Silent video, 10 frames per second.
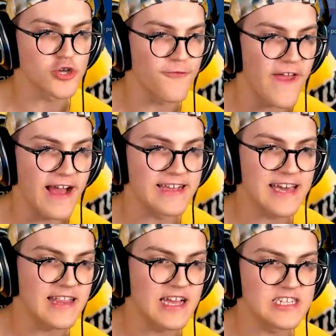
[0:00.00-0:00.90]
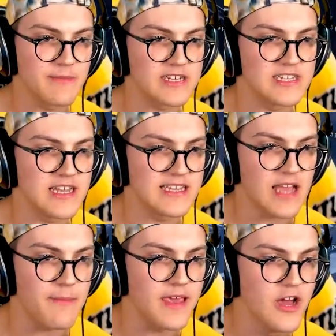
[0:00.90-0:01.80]
je fais un carnage imaginé,
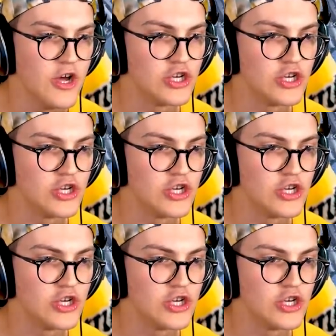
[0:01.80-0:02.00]
les amis.